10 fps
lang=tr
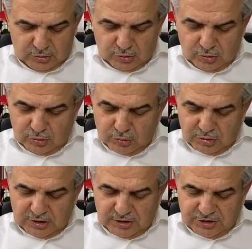
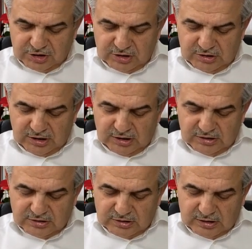Kuyunun genişliği 7
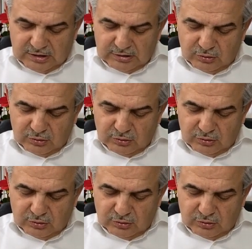zira,